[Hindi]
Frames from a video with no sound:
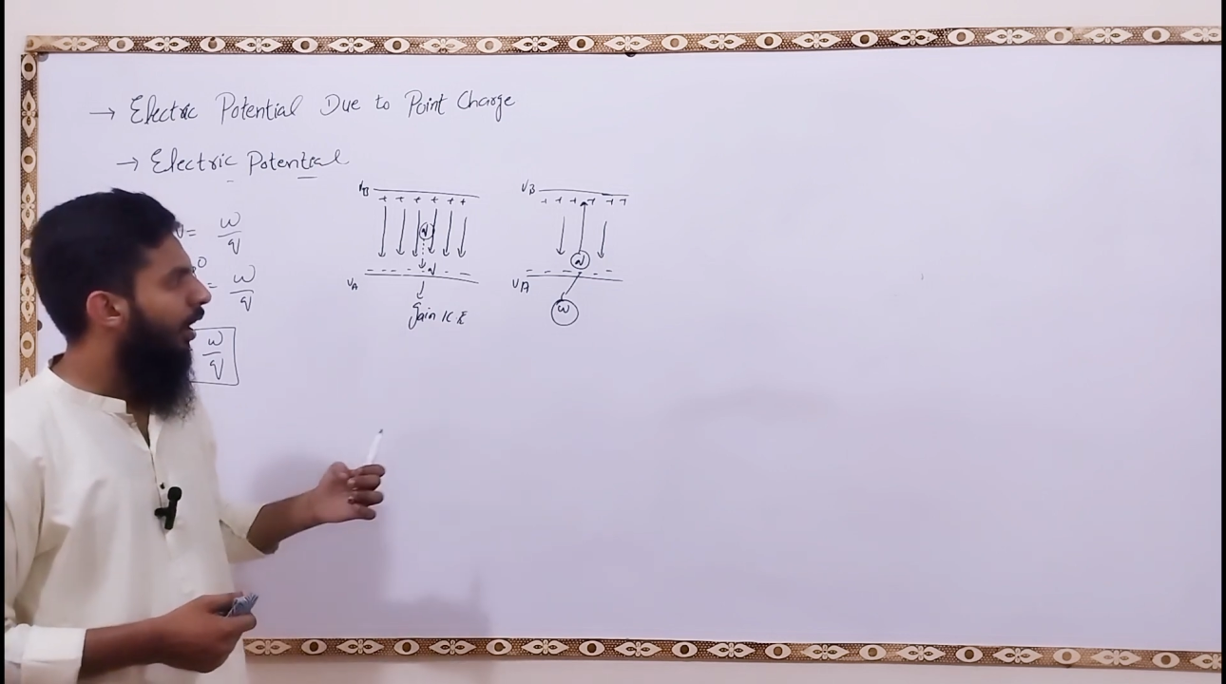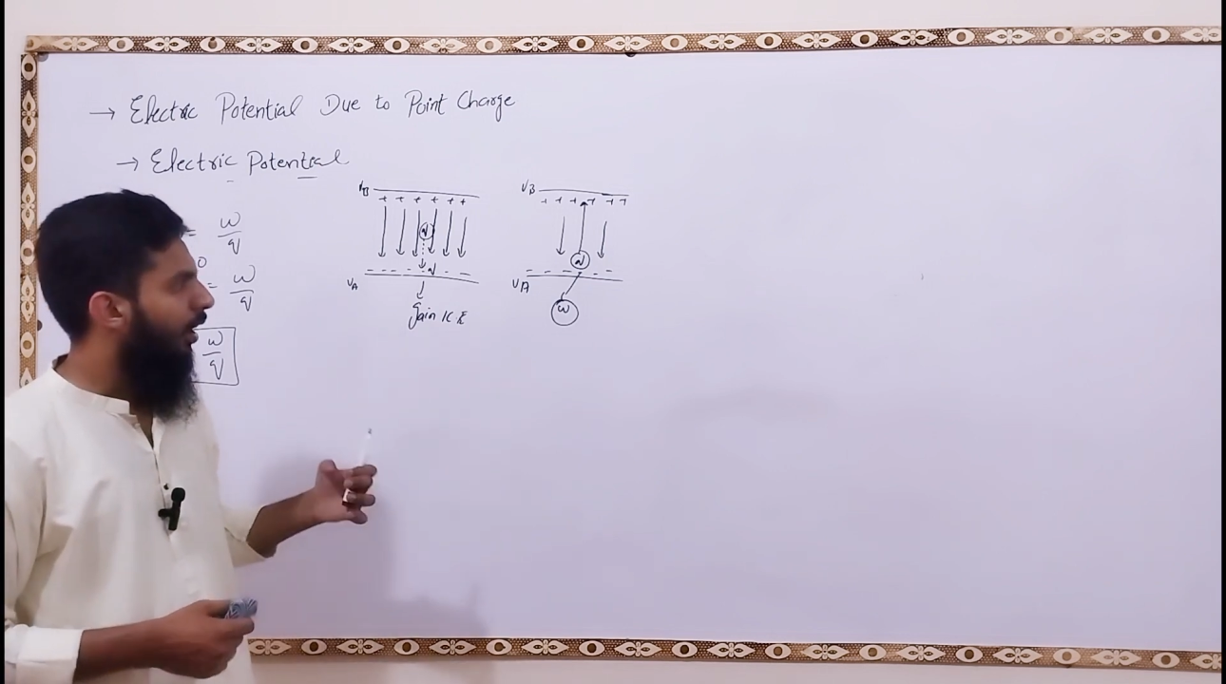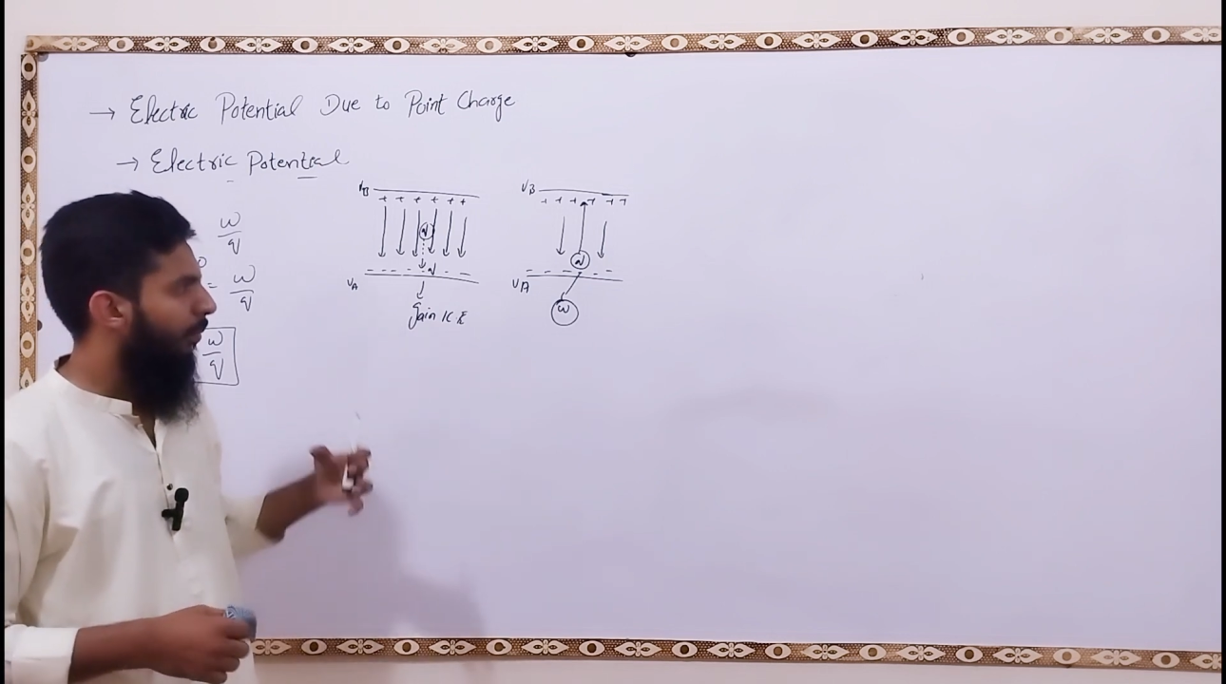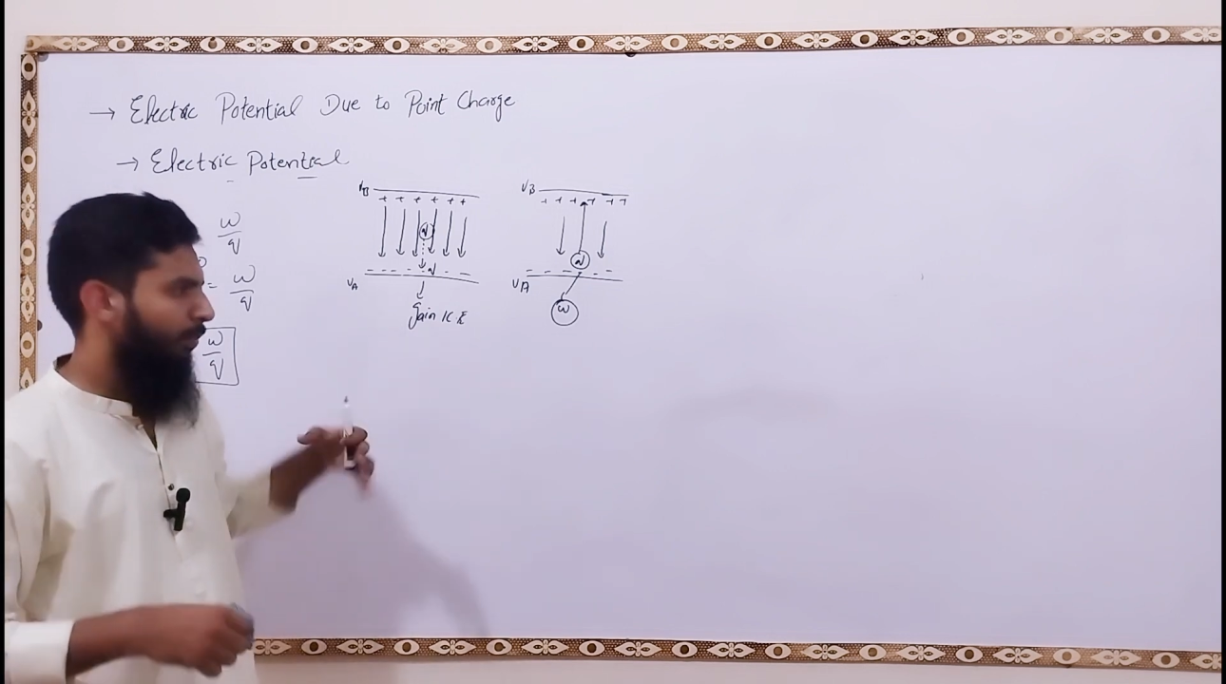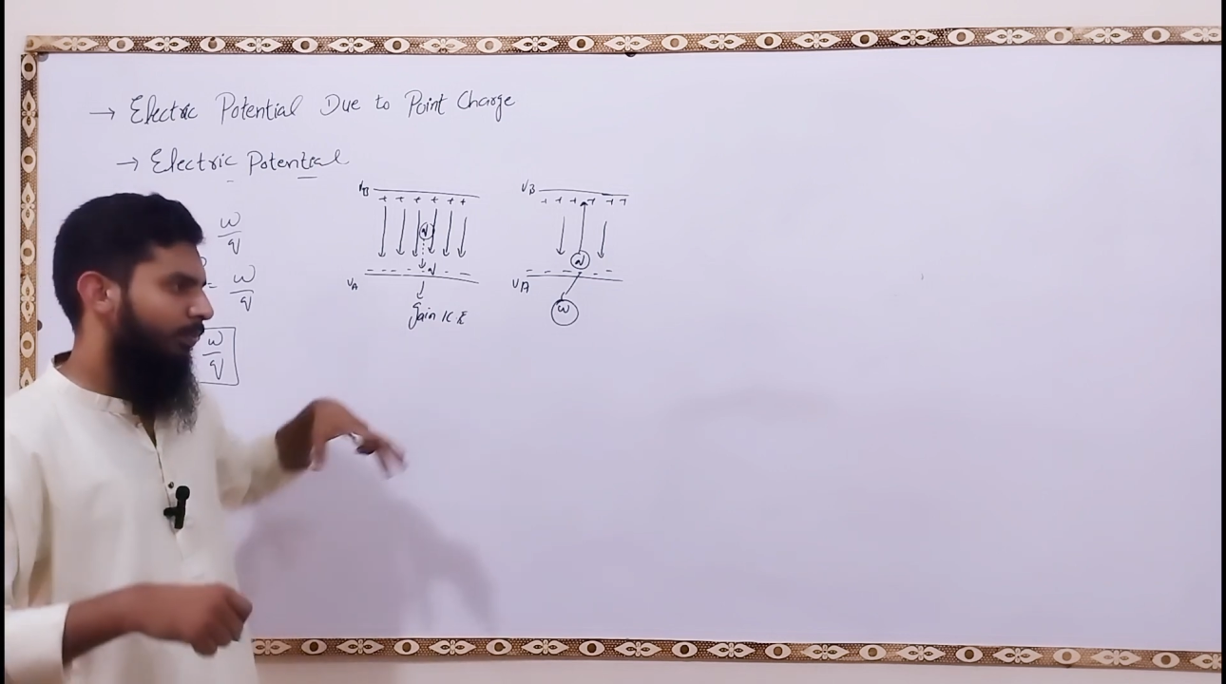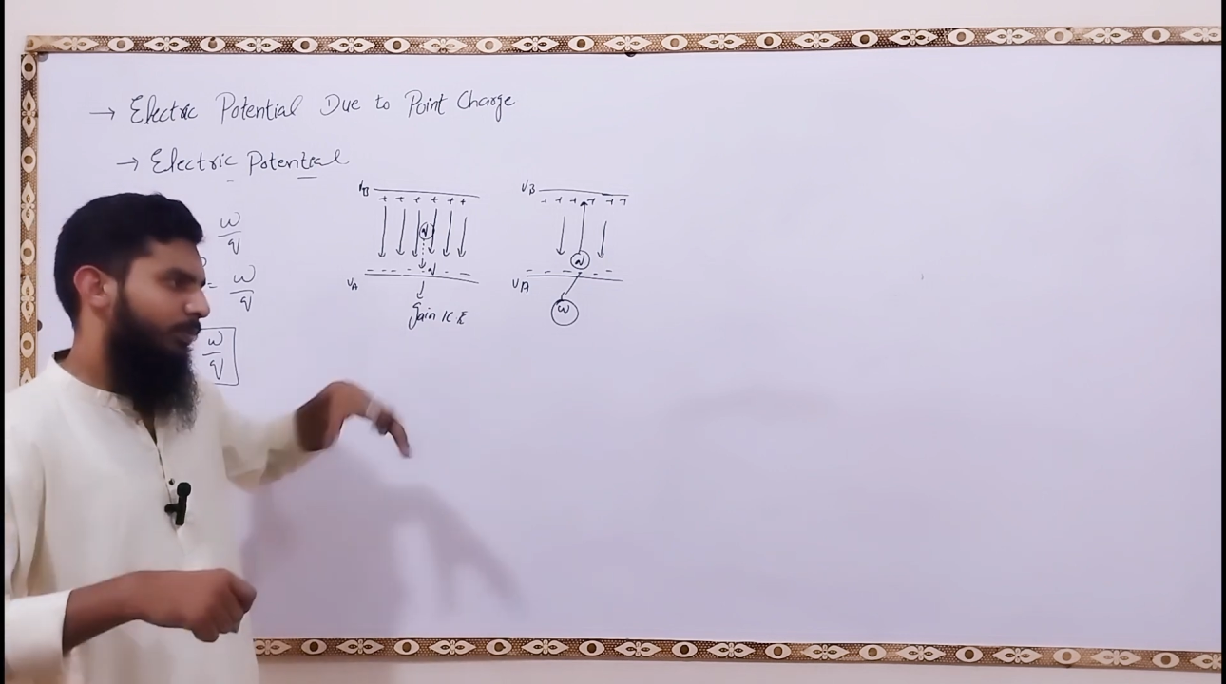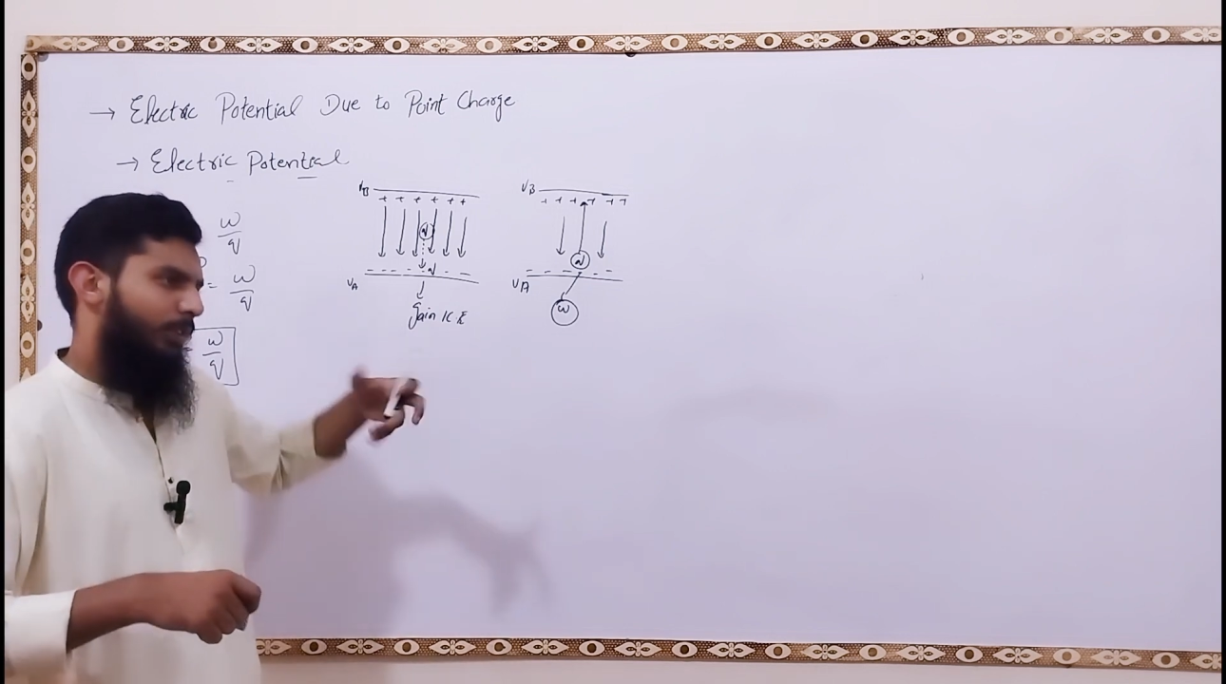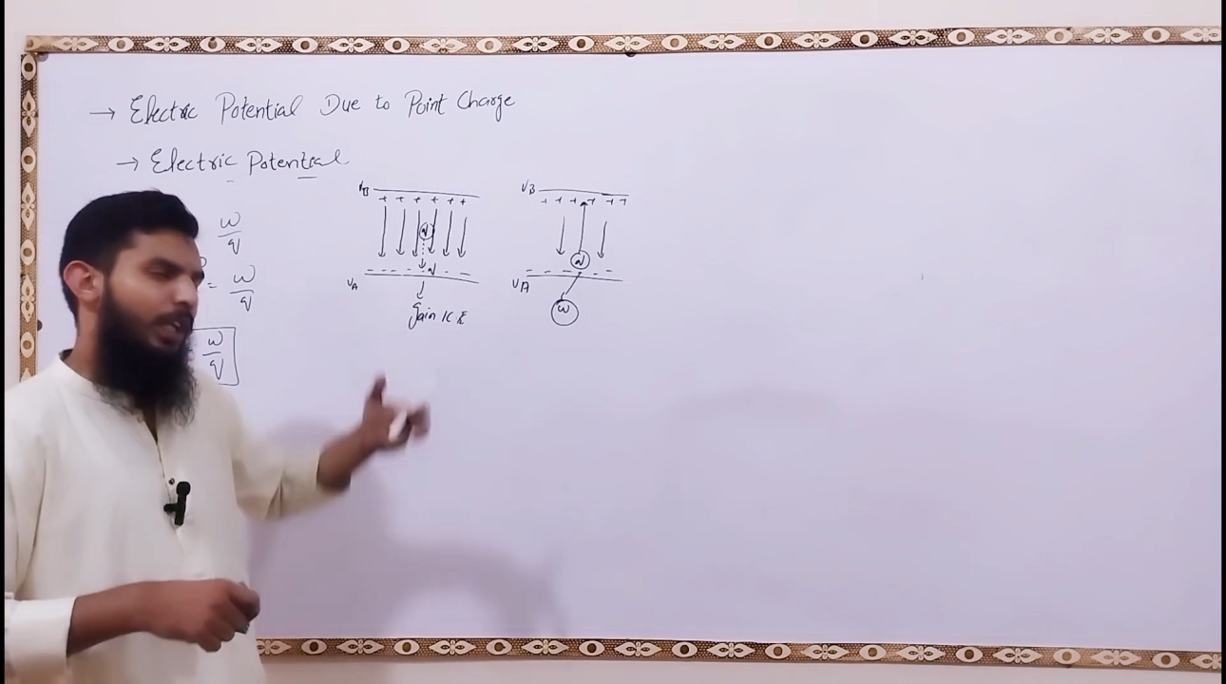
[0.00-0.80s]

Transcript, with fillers: आप